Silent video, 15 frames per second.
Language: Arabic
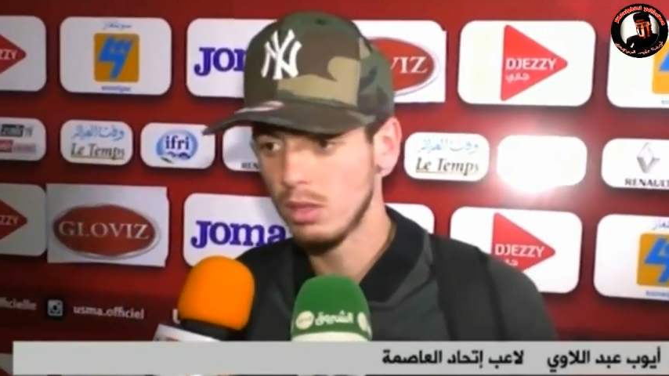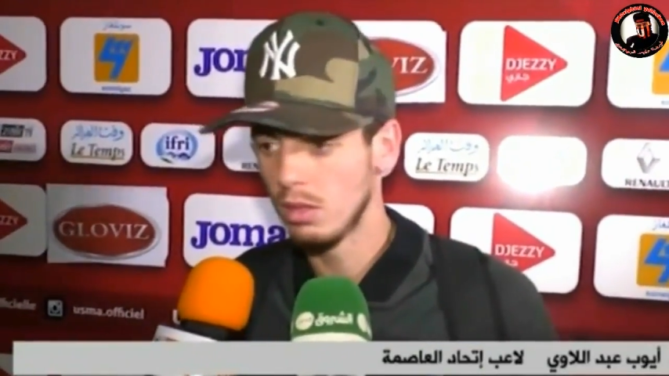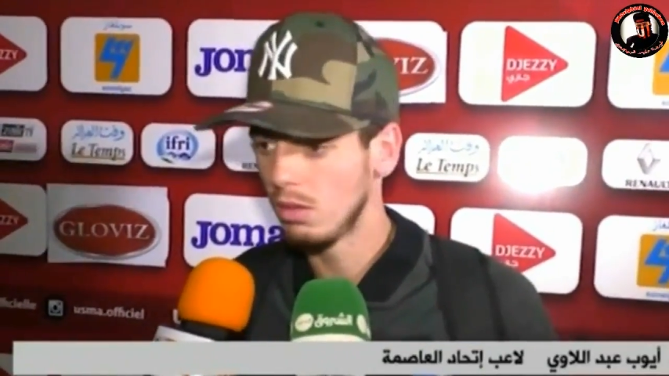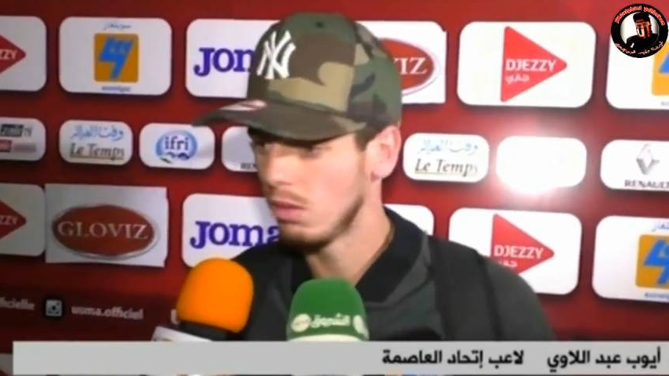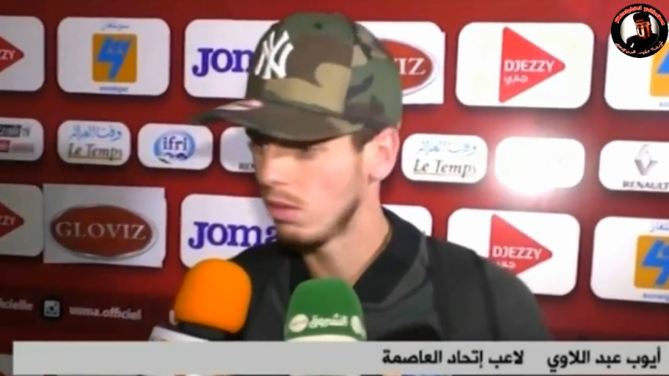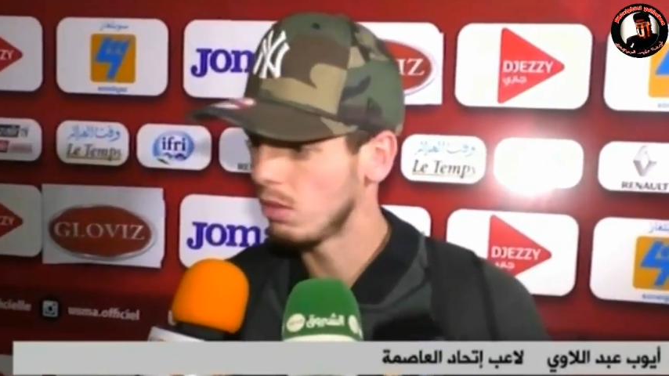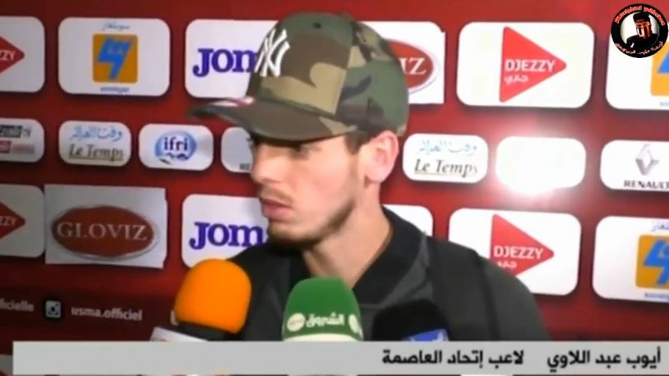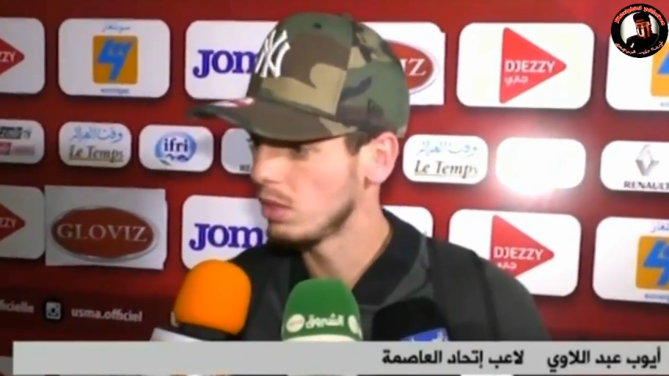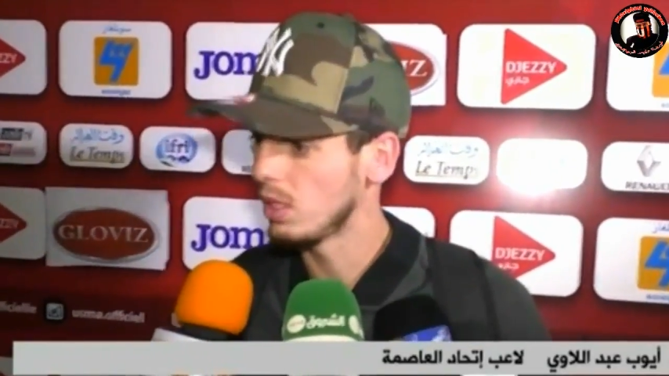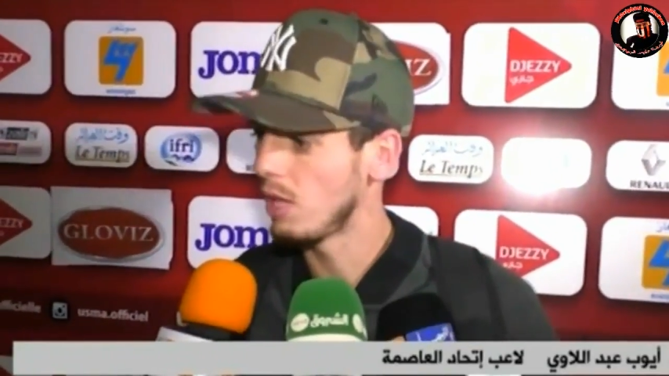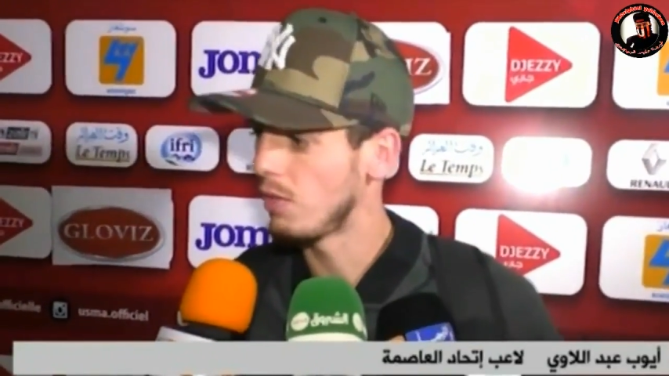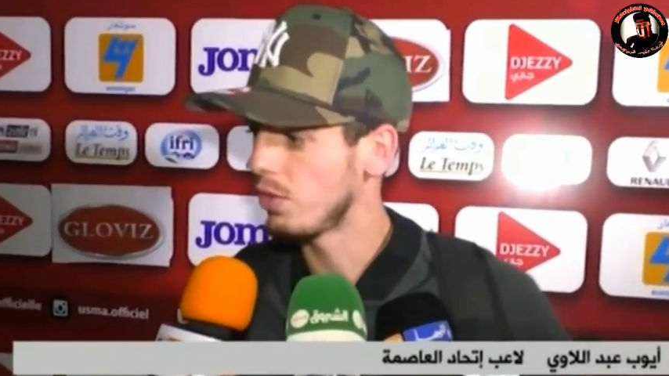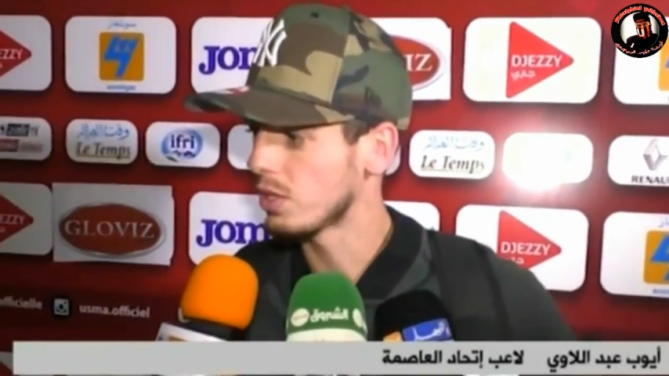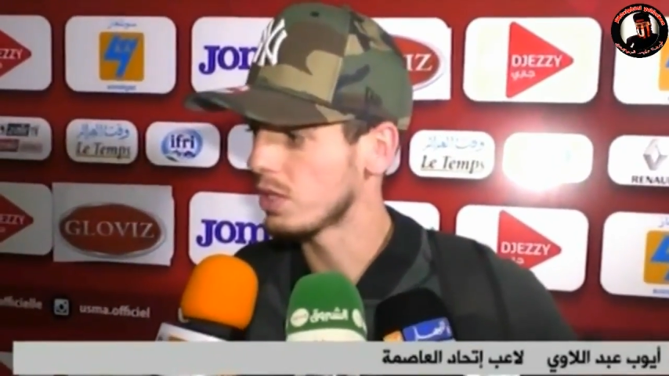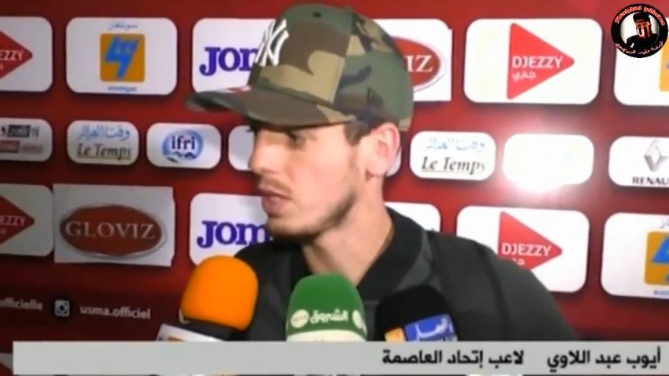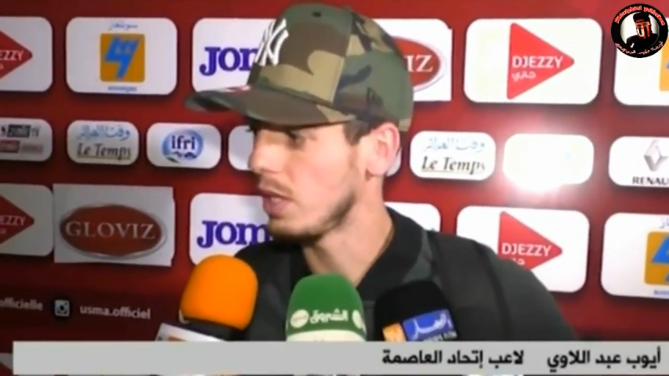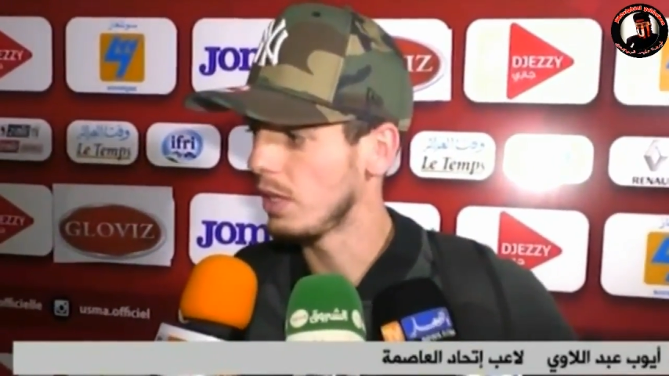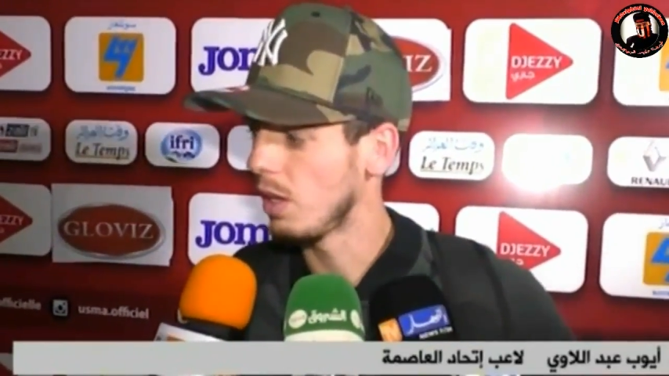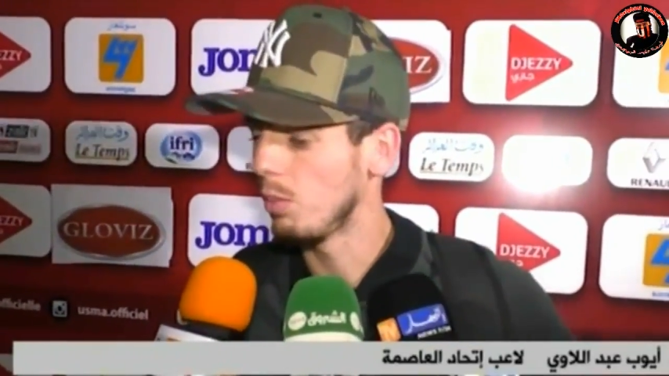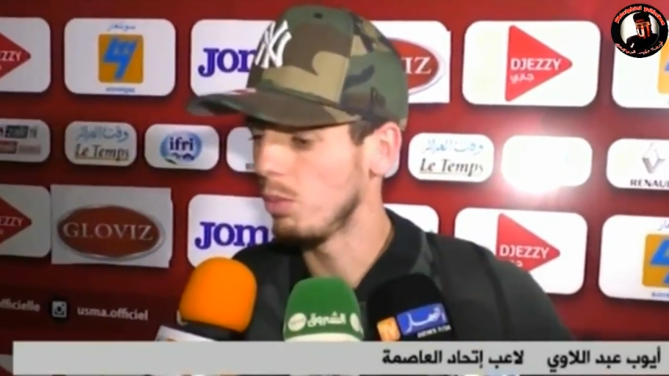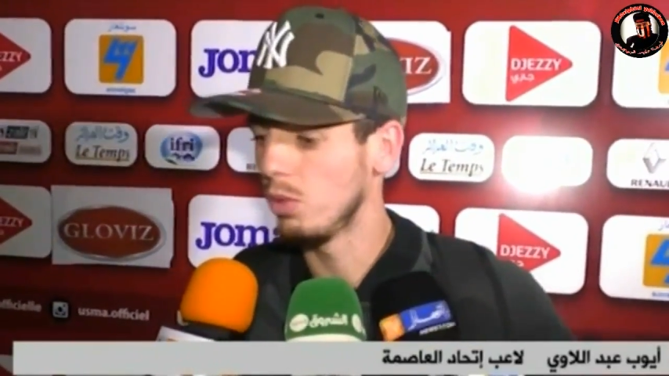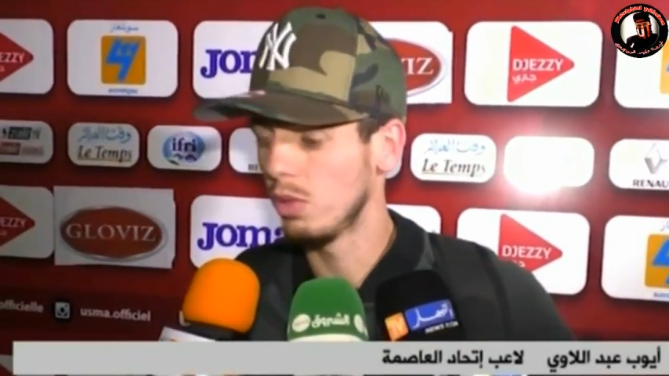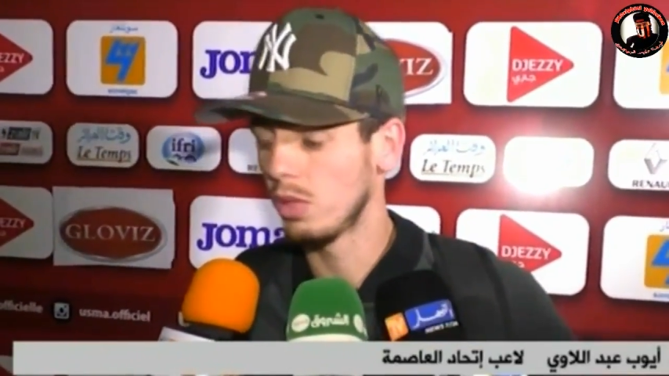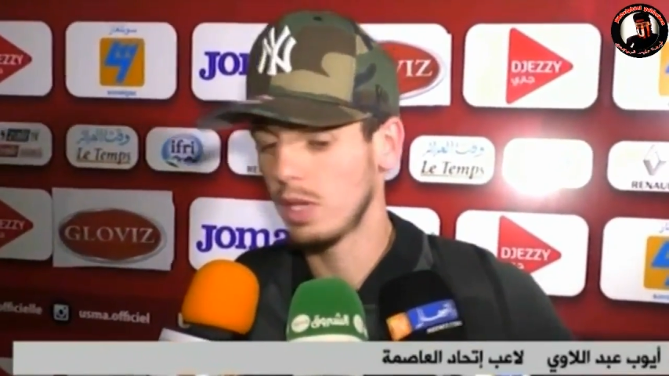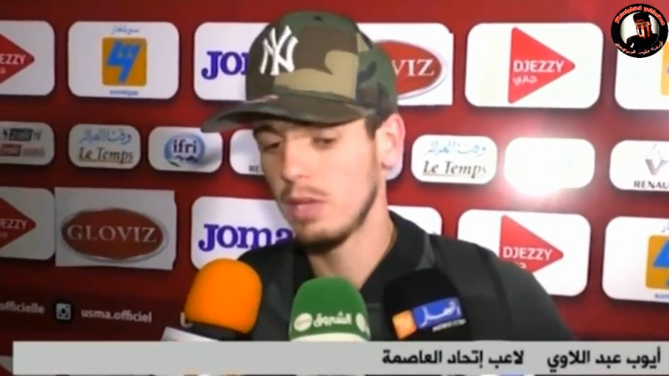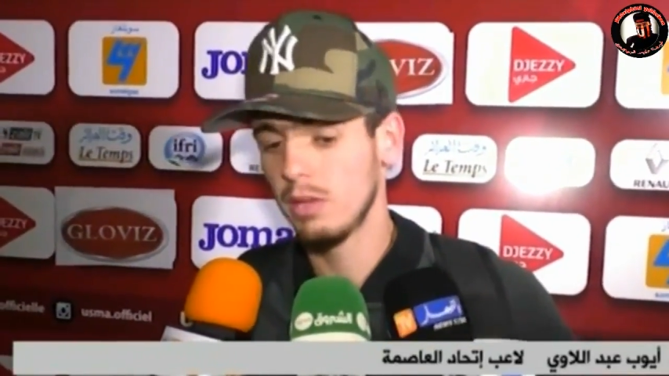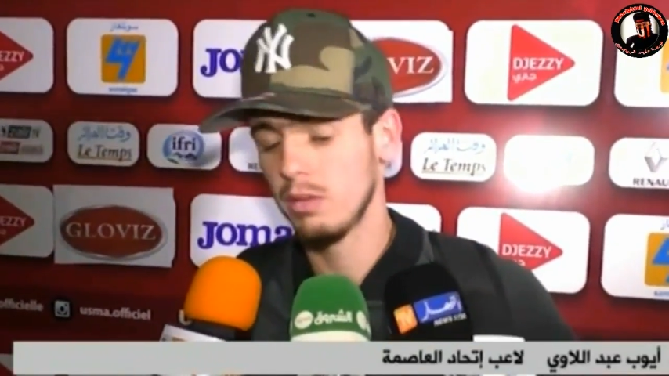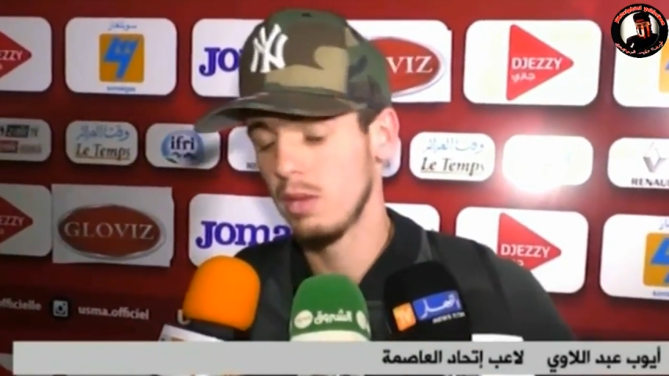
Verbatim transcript: لوغين اون كوني لا فورس تاعنا ابو